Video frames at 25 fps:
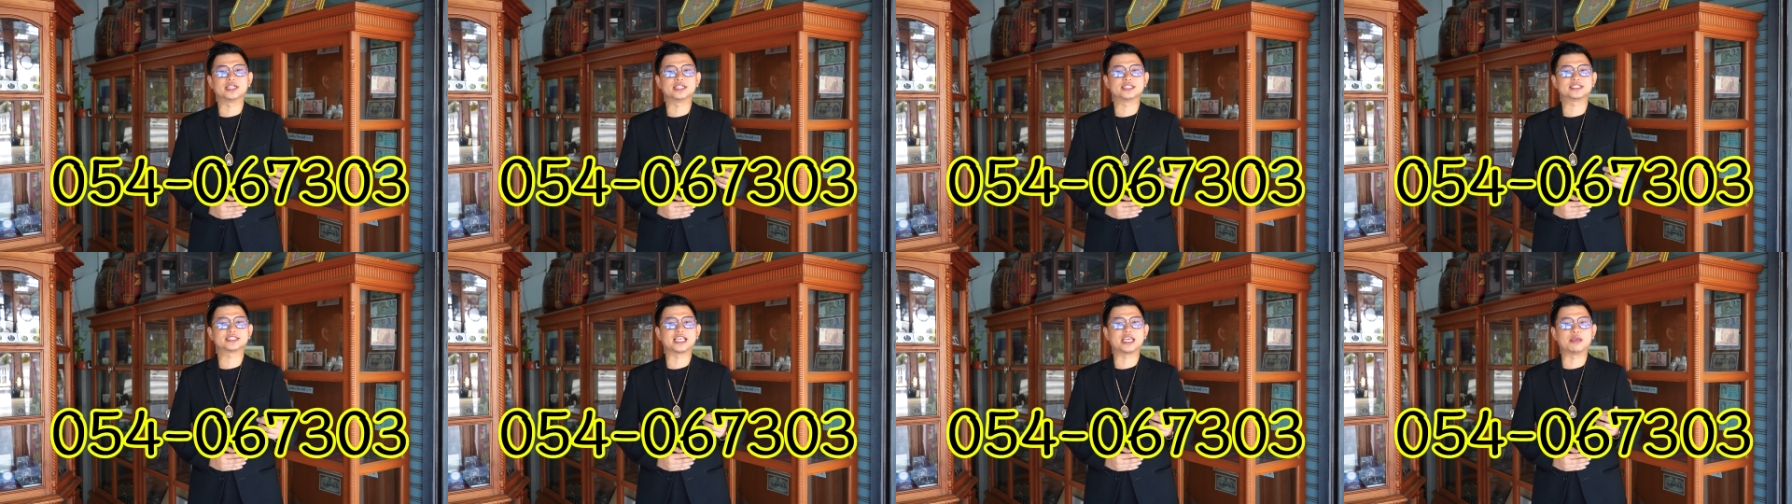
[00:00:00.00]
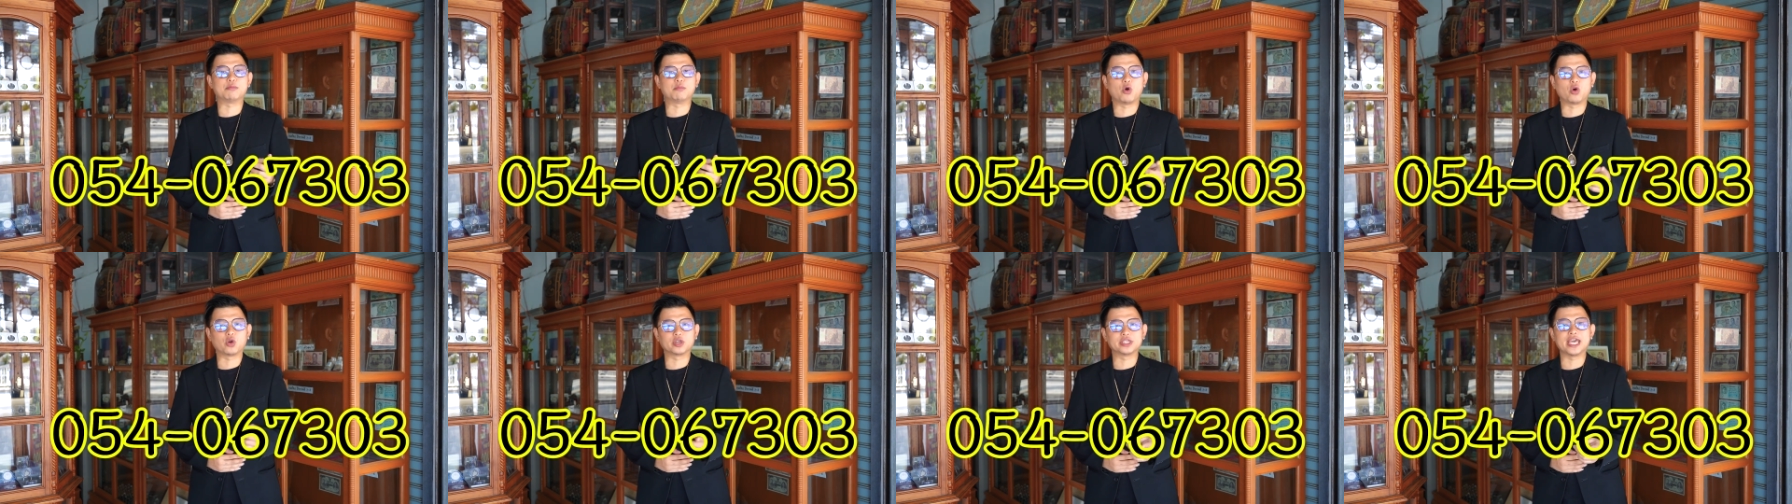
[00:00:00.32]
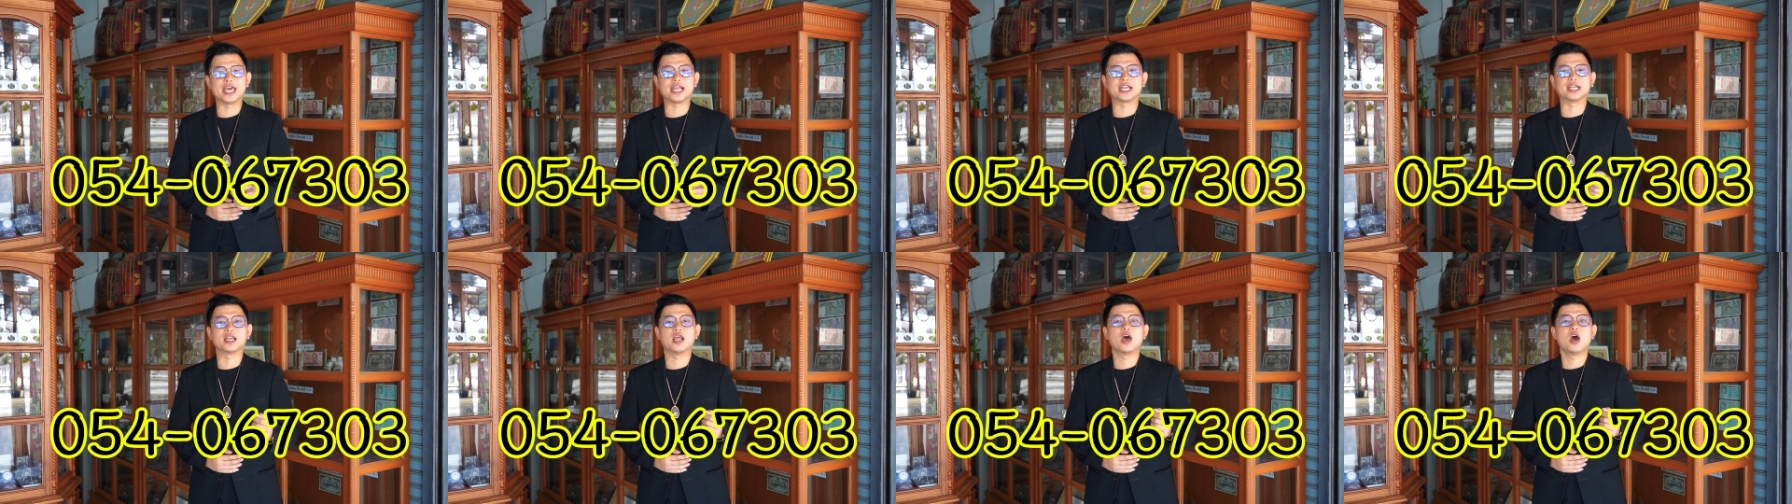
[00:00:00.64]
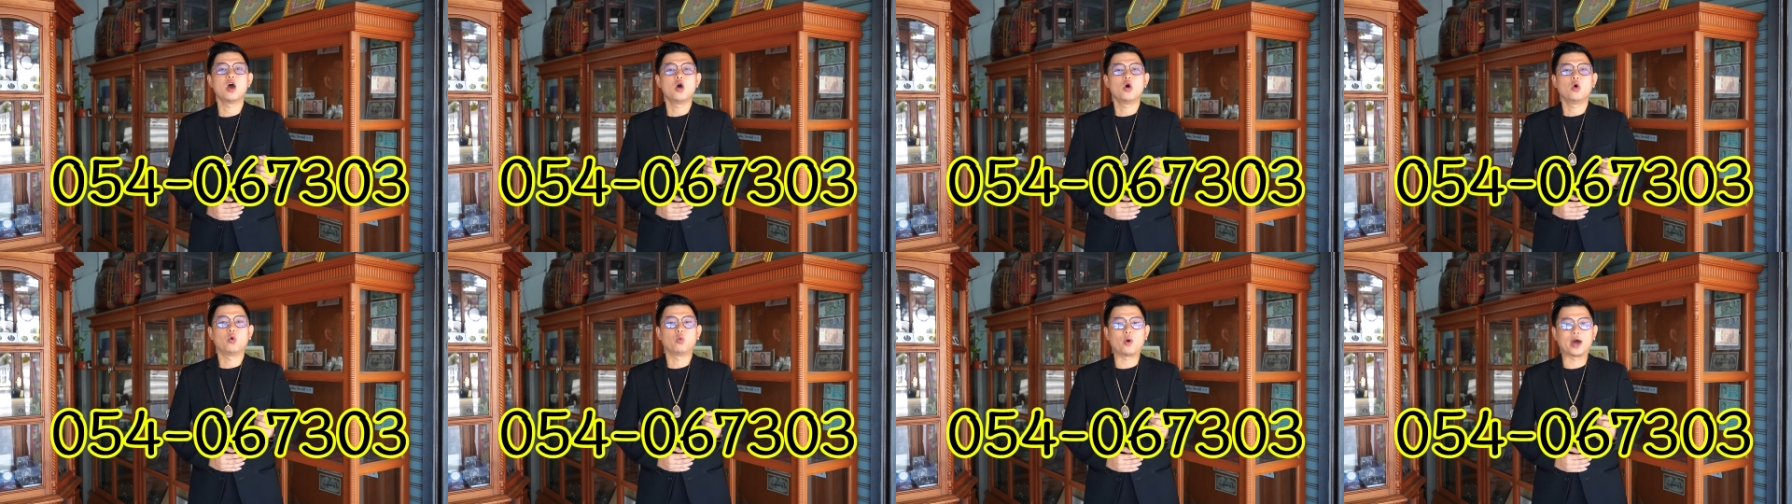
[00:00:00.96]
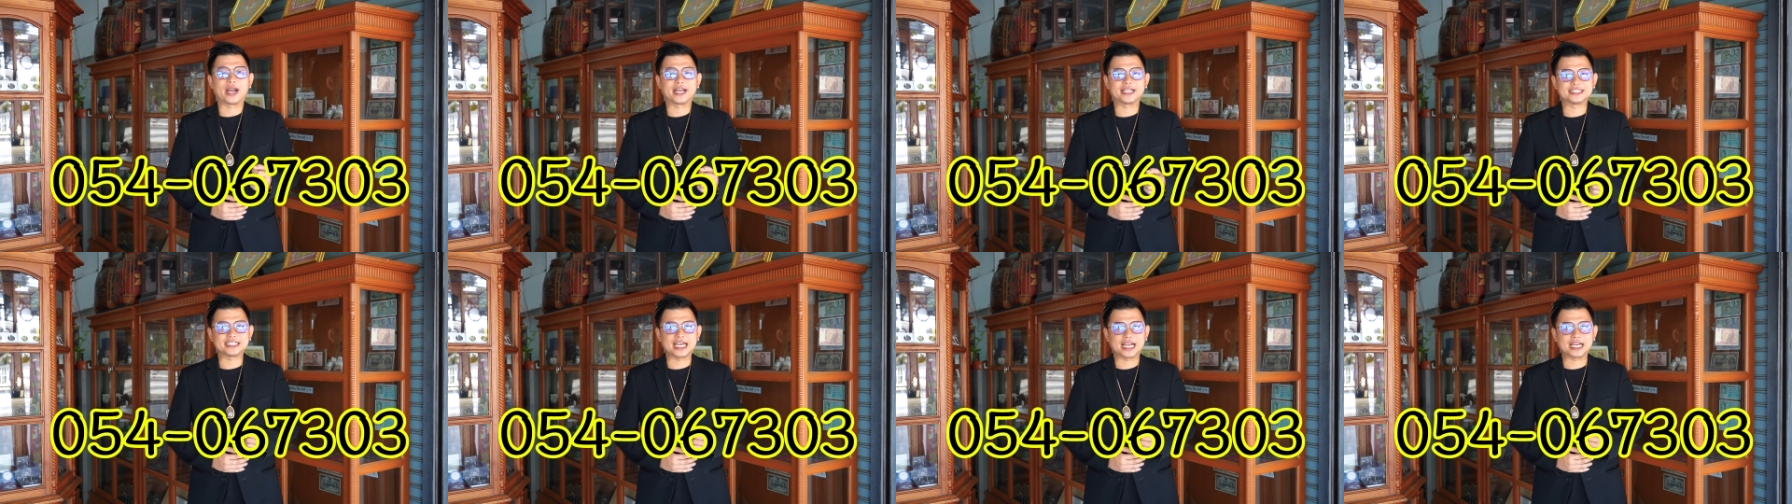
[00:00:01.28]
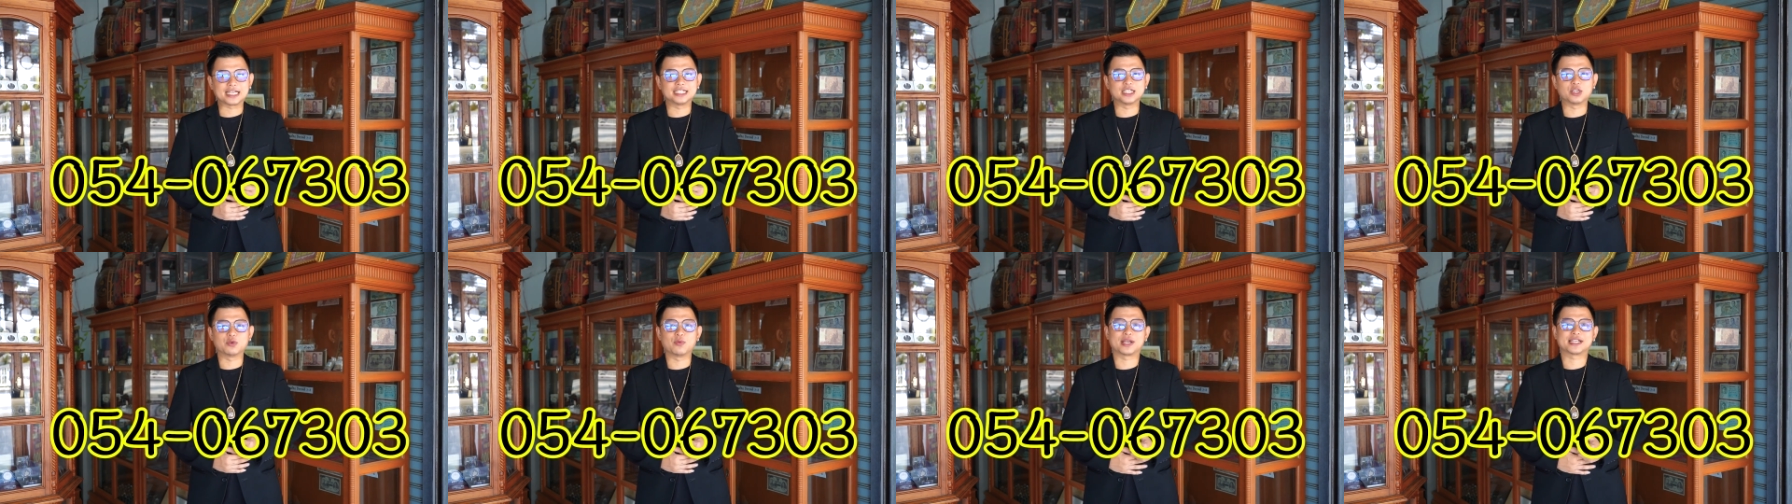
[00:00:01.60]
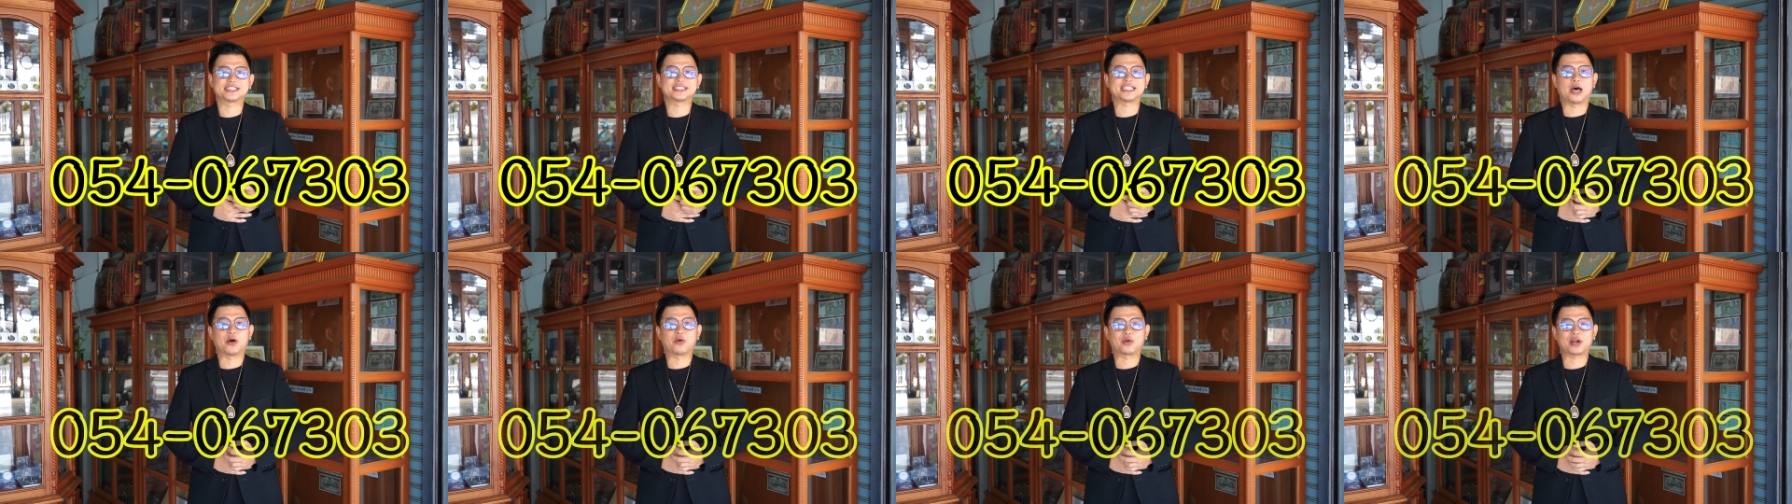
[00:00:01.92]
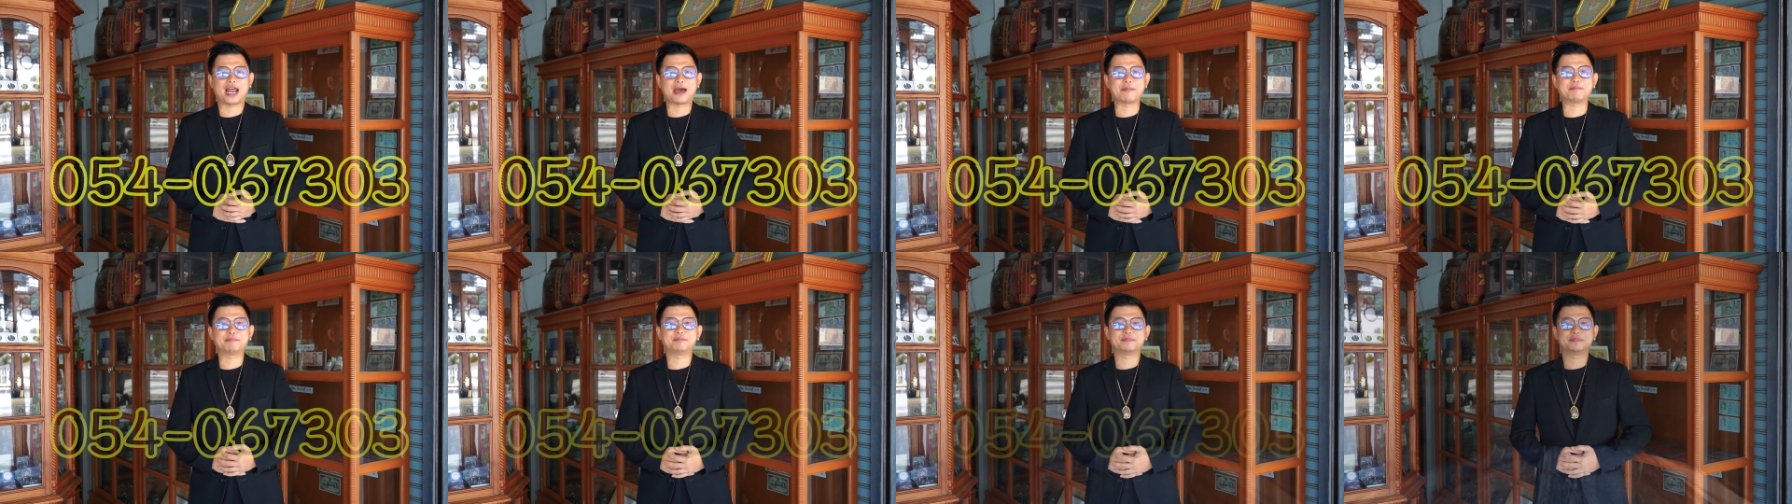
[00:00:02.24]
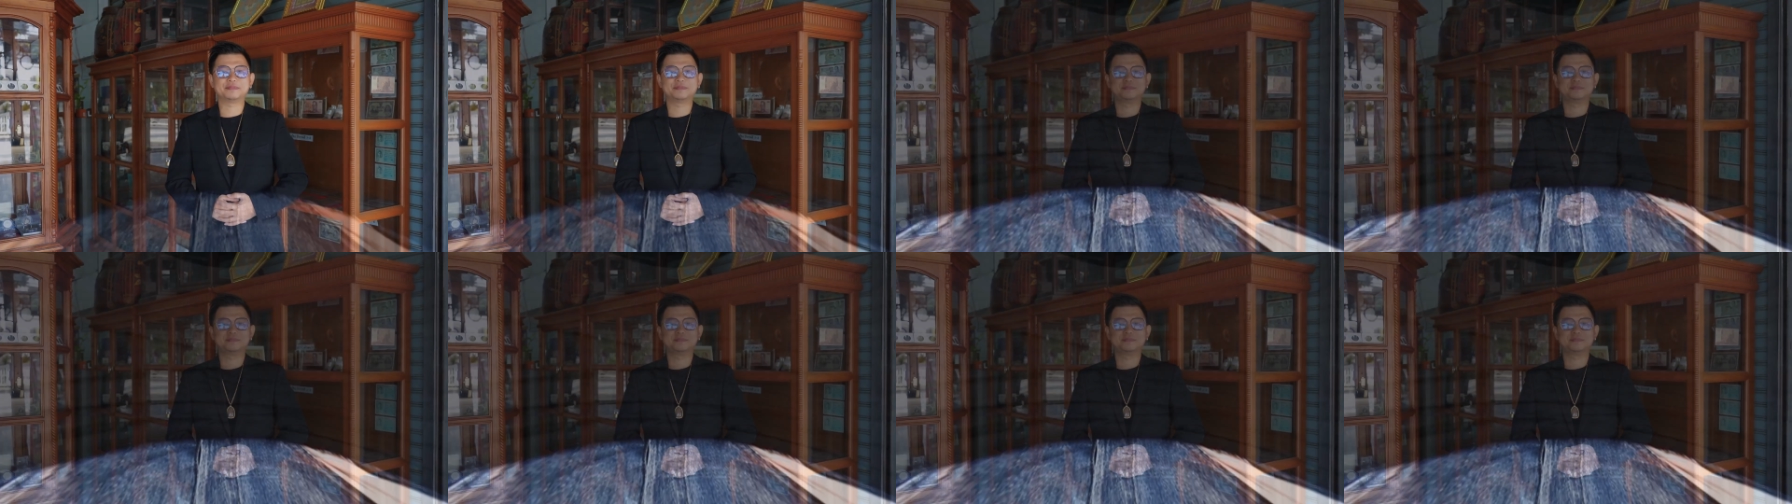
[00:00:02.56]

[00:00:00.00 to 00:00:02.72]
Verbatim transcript: ถึงสี่โมงเย็นวันจันทร์ถึงวันเสาร์ครับ